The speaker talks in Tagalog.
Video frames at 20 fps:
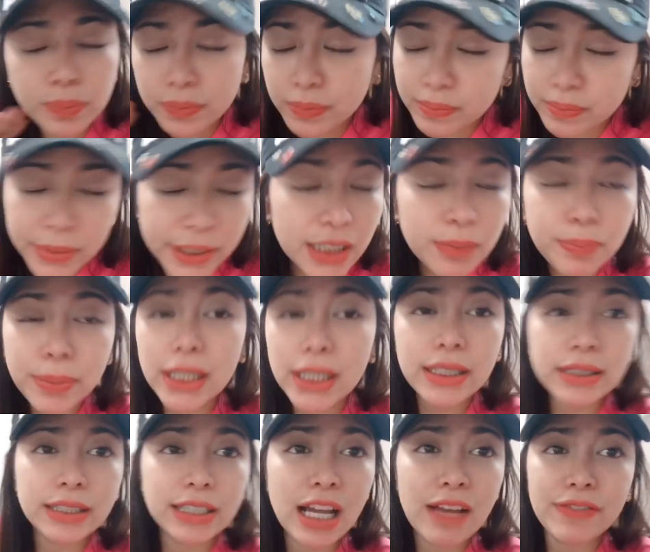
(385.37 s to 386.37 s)

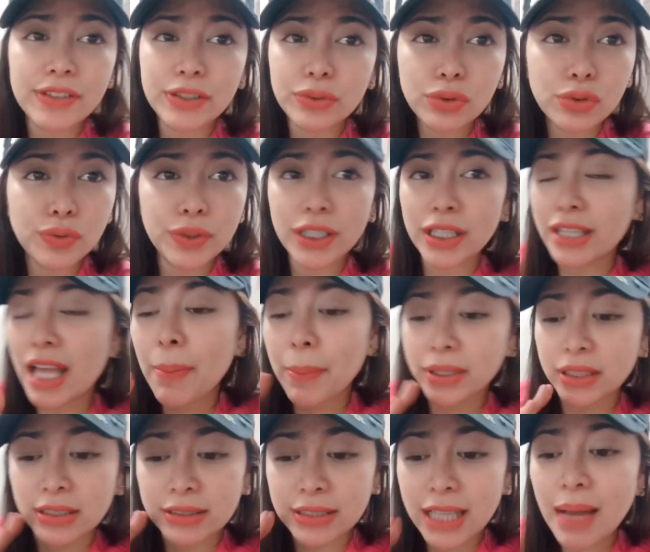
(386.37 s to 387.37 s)
pinipilit ni Rafi Tulfo na
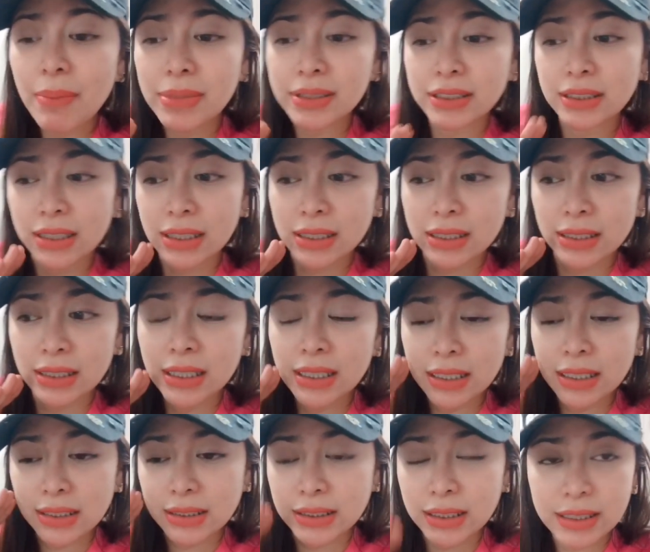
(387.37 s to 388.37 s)
dapat isama si,
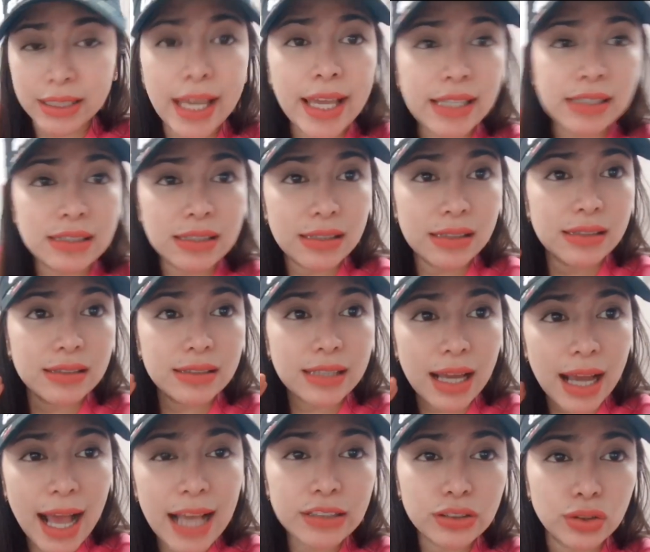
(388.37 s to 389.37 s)
si Kate sa
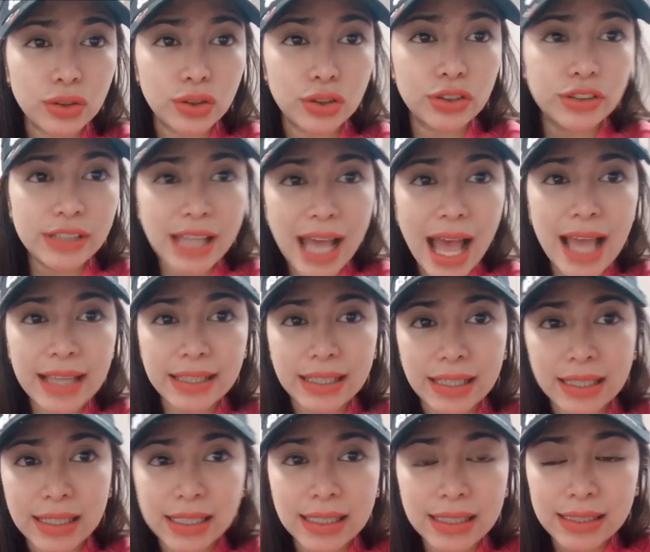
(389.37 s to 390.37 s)
kaso
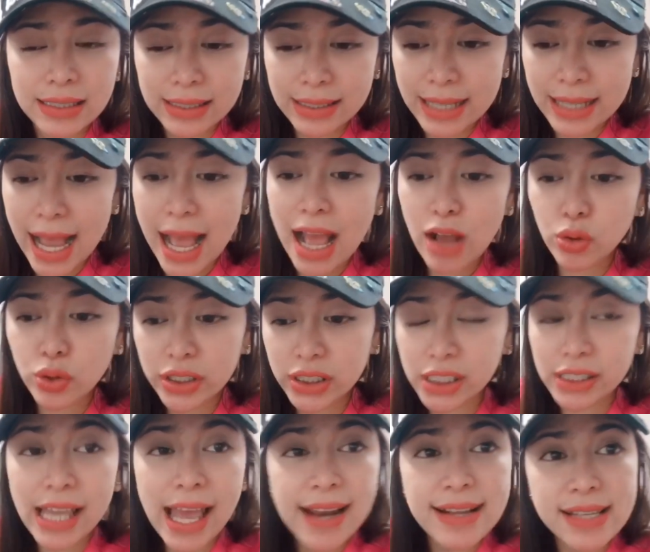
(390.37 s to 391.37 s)
dahil nga kung
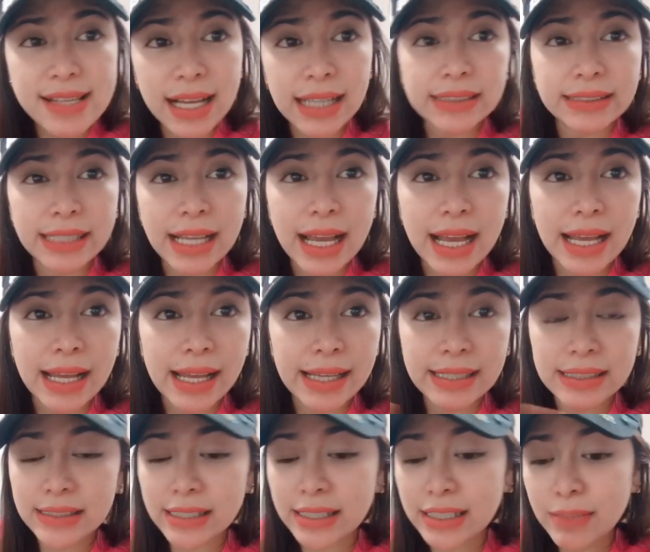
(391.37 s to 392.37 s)
hindi dahil sa kanya
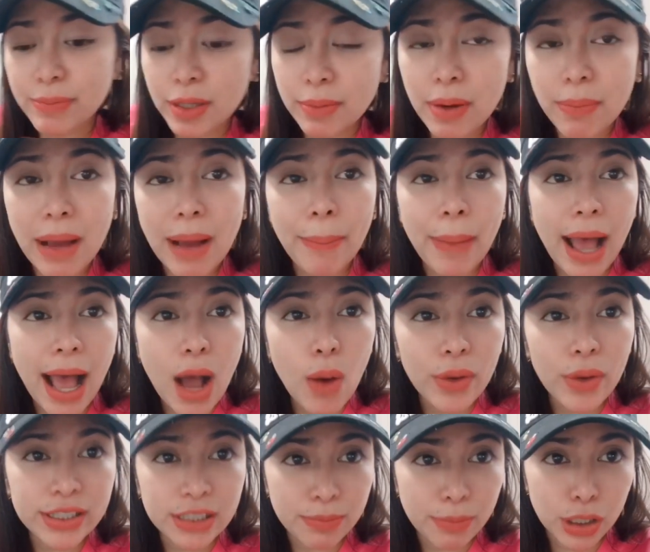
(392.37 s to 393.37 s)
ay hindi naman
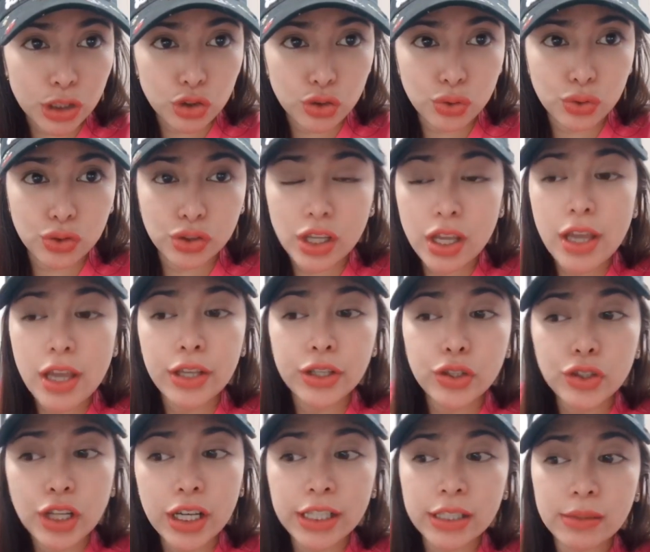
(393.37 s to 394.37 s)
mapapaaway si Mang June.
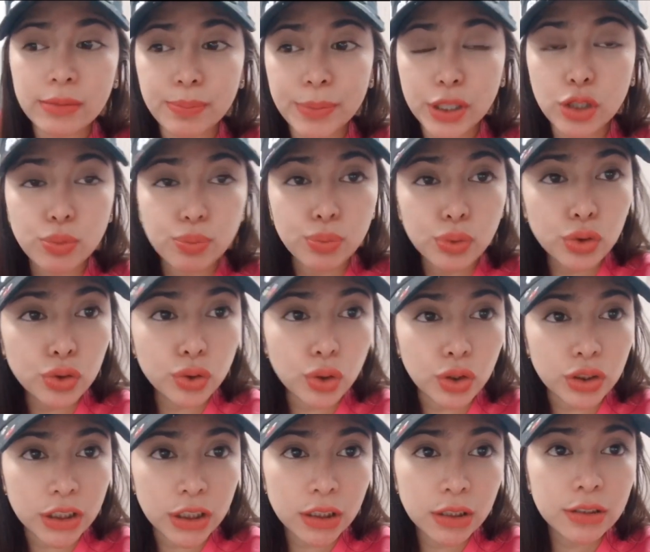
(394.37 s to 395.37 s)
Yun ang pinupunto
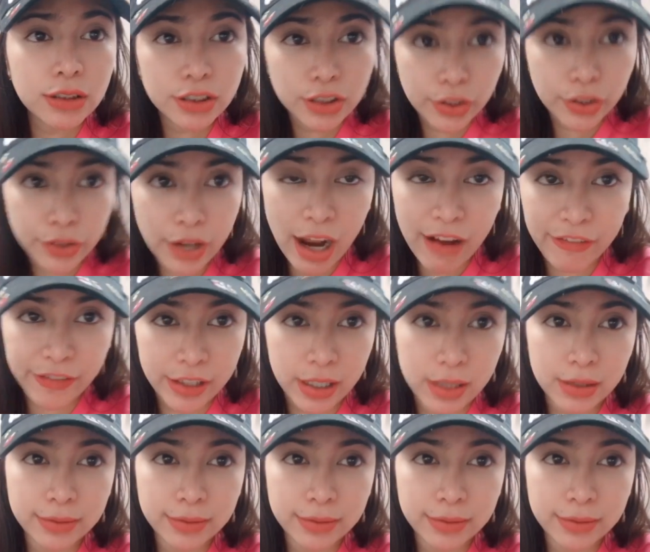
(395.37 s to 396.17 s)
ni Sir Rafi.